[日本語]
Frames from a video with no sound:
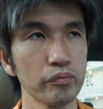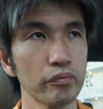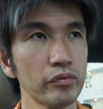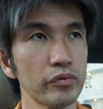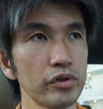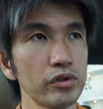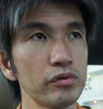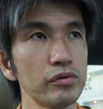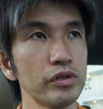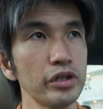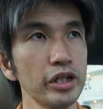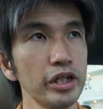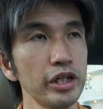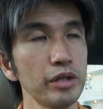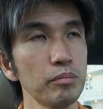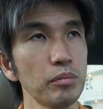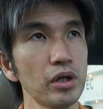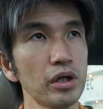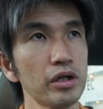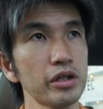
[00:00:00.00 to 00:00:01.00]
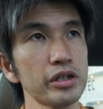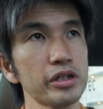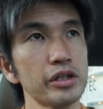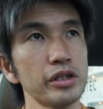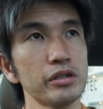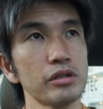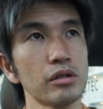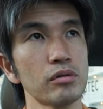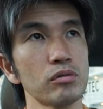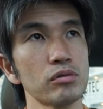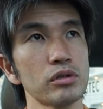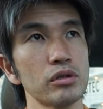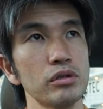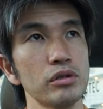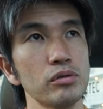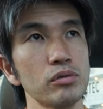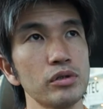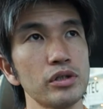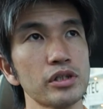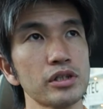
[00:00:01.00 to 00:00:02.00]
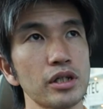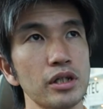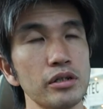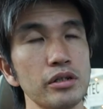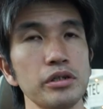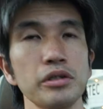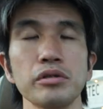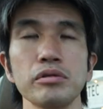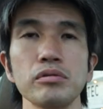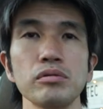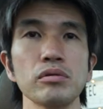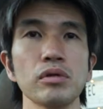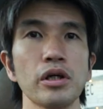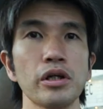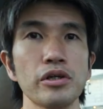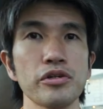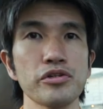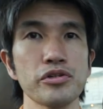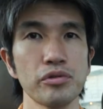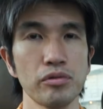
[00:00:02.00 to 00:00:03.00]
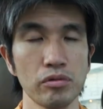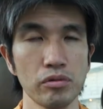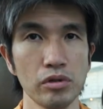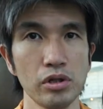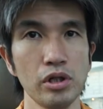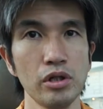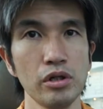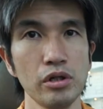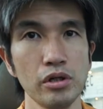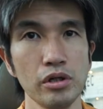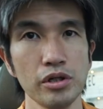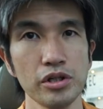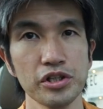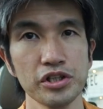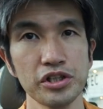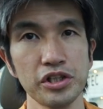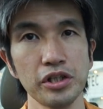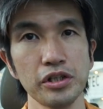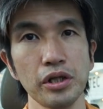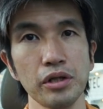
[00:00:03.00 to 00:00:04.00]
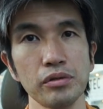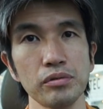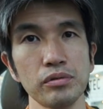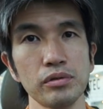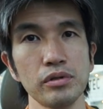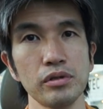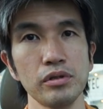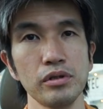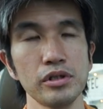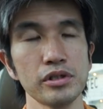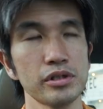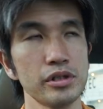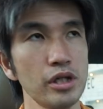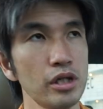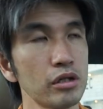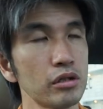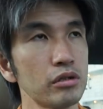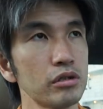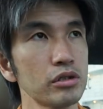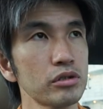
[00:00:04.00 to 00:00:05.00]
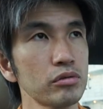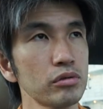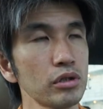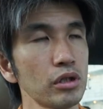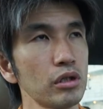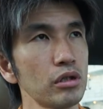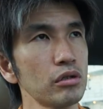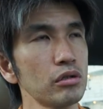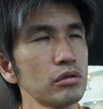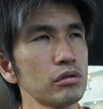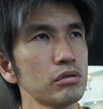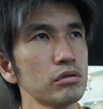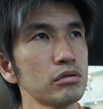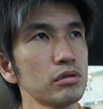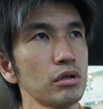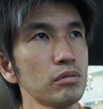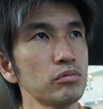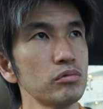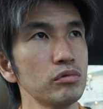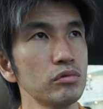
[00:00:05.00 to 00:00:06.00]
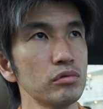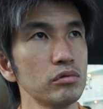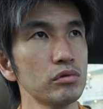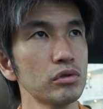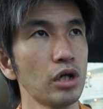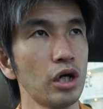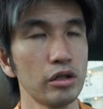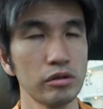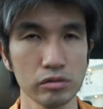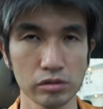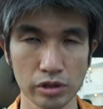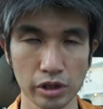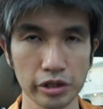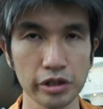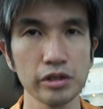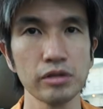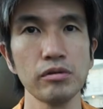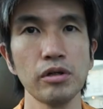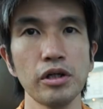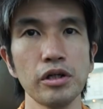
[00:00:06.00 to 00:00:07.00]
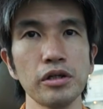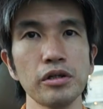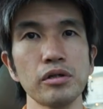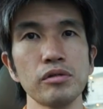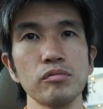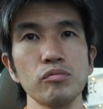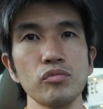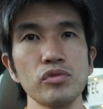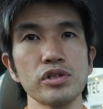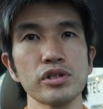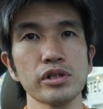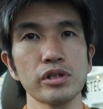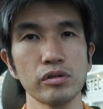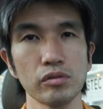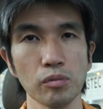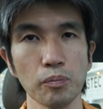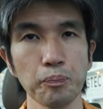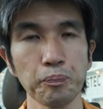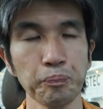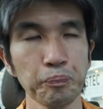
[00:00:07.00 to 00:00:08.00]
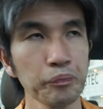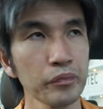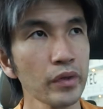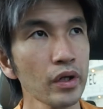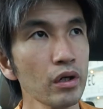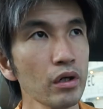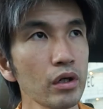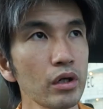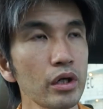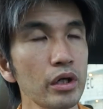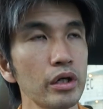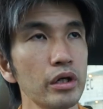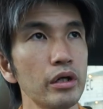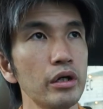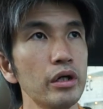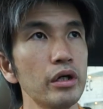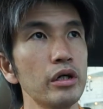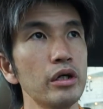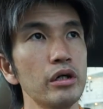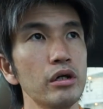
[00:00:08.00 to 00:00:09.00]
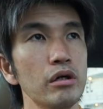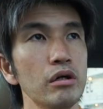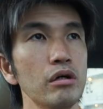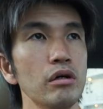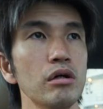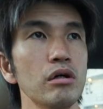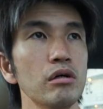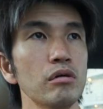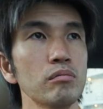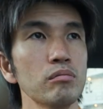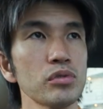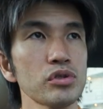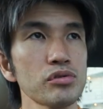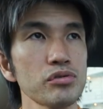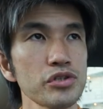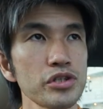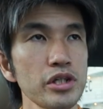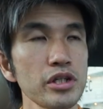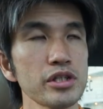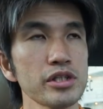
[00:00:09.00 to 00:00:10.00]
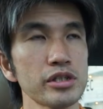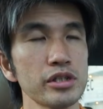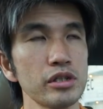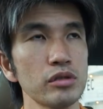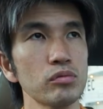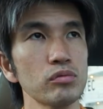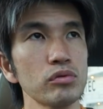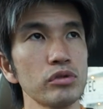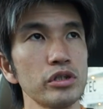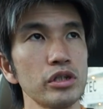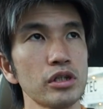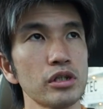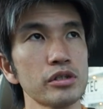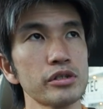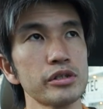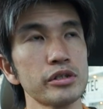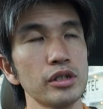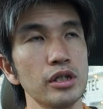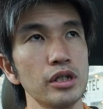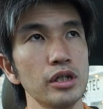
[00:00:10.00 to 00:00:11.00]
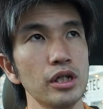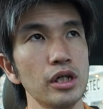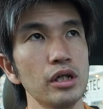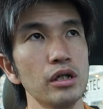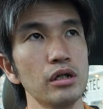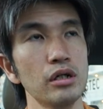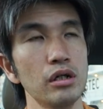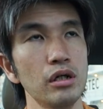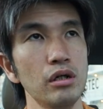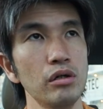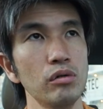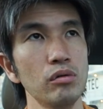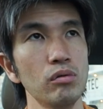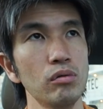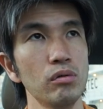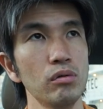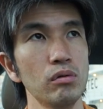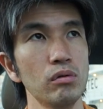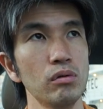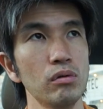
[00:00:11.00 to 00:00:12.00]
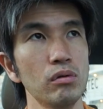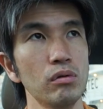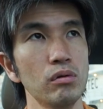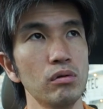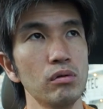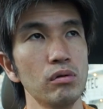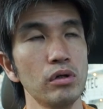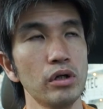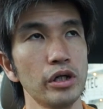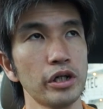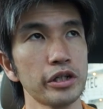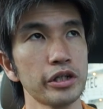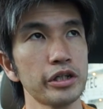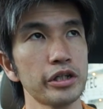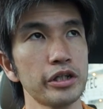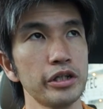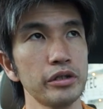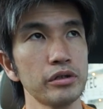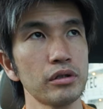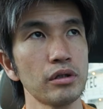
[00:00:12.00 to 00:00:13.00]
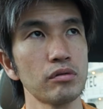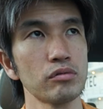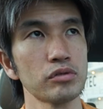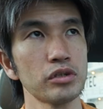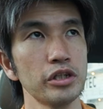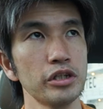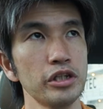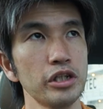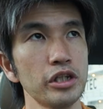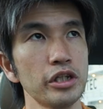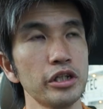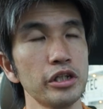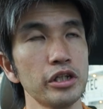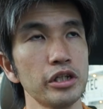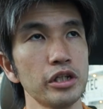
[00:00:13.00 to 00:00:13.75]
というんで、まあ、荒木健太郎さんどうですかっていう話をしてたんですねでそれが多分春先ぐらいだったと思うんですけど、えー、まあそしたらですね本当に長瀬さんがあのー、荒木健太郎さんに